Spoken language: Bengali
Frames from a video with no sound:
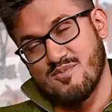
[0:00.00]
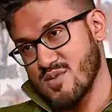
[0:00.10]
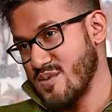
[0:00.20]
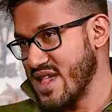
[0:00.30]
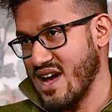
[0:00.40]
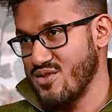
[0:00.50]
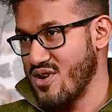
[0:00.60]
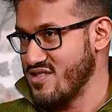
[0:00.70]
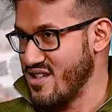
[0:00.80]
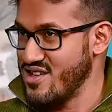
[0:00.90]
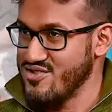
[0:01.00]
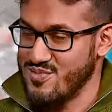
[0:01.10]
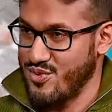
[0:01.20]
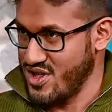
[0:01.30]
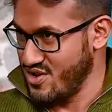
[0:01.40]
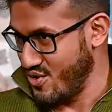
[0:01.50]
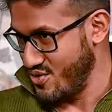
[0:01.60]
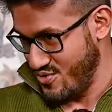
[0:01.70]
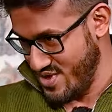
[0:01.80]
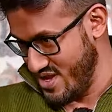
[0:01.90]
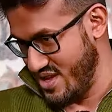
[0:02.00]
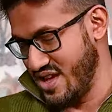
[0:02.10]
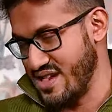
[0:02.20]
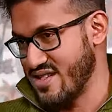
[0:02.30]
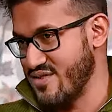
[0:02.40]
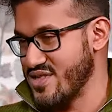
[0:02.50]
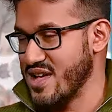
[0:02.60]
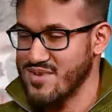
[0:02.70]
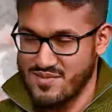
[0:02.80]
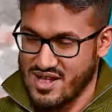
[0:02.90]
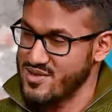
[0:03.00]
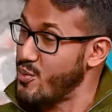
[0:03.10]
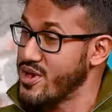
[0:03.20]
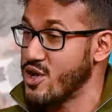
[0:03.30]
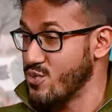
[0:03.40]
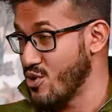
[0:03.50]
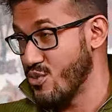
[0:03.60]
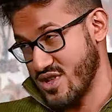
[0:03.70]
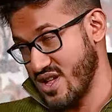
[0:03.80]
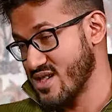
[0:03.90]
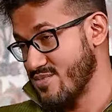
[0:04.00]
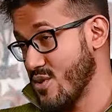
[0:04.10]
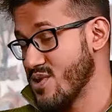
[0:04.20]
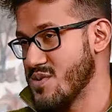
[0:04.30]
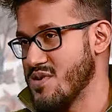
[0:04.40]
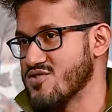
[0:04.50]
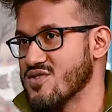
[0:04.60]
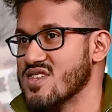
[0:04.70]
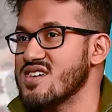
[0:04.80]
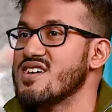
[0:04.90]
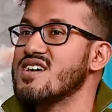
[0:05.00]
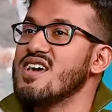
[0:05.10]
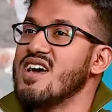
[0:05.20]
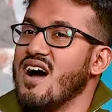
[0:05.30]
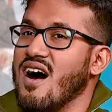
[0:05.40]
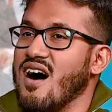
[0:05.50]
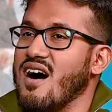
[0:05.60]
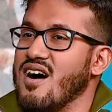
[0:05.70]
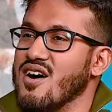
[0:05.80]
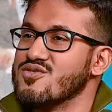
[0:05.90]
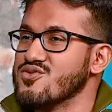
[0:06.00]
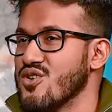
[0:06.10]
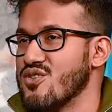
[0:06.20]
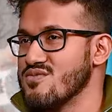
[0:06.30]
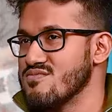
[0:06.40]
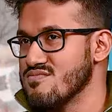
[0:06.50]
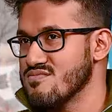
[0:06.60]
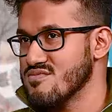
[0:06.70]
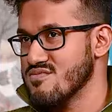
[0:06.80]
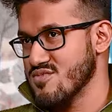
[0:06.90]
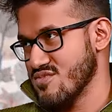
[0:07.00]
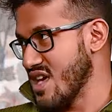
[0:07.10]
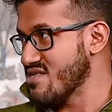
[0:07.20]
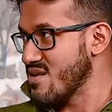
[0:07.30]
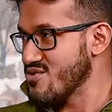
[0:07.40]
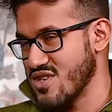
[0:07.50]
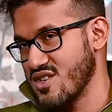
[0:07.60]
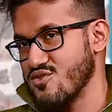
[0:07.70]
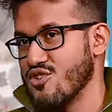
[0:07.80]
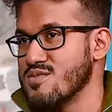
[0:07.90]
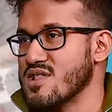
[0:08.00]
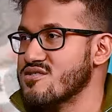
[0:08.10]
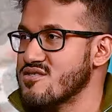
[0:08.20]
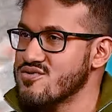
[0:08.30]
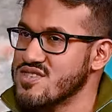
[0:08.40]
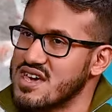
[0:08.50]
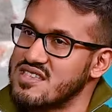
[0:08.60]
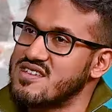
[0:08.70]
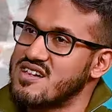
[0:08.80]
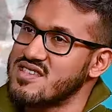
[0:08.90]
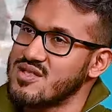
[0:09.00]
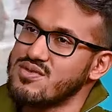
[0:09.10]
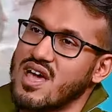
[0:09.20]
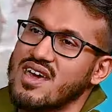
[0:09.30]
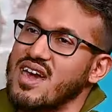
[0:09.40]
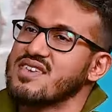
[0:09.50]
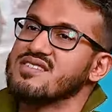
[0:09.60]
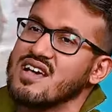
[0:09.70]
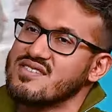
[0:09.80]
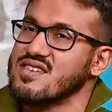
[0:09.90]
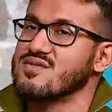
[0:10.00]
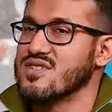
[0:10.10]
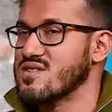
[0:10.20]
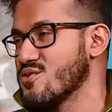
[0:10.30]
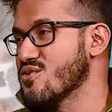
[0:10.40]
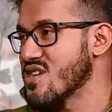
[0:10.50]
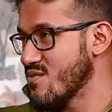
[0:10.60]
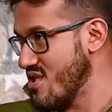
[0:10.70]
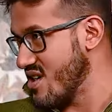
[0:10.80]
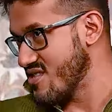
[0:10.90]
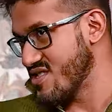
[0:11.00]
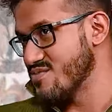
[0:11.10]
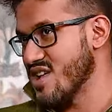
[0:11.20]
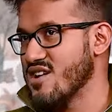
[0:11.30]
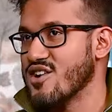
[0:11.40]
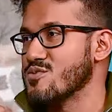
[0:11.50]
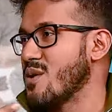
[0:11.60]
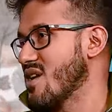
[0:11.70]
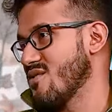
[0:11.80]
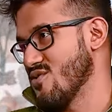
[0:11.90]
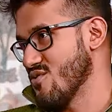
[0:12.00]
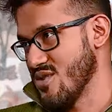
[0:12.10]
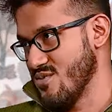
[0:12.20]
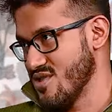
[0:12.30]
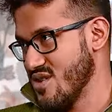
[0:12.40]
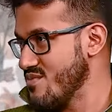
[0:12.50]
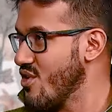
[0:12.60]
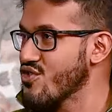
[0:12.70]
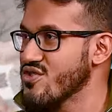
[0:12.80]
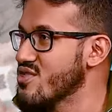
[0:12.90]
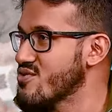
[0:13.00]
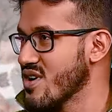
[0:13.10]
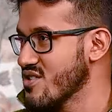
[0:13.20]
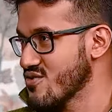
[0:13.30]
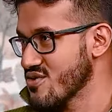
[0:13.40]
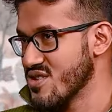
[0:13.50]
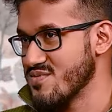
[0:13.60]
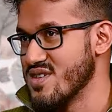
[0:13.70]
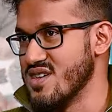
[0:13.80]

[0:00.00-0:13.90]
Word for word: এই প্রবলেমটা এখনো আছে এটা যদি পরে কখনো মানে এই ইন্টারভিউতে টাইম পাই আমি এই টপিকটাও বলবো যেটা একটা প্রবলেম আমার জন্য তো তখন দেখতাম যদি কিছু গোলমাল হচ্ছে তো যে ইনচার্জ থাকতো তাকে আইদার আস্তে করে লুকিয়ে বলে আসতাম নাহলে হয়তো বাবাকে ফোন করে বলতাম বড় জোর এই দুটো কাজ করতাম